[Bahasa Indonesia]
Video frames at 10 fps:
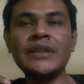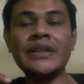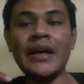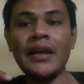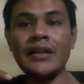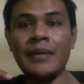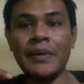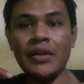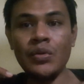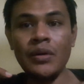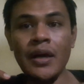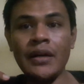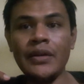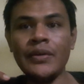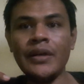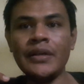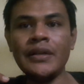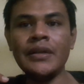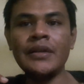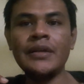tidak kita perhitungkan gitu ya
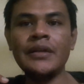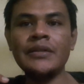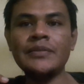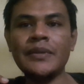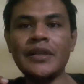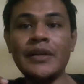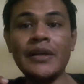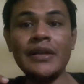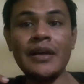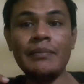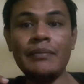seperti kita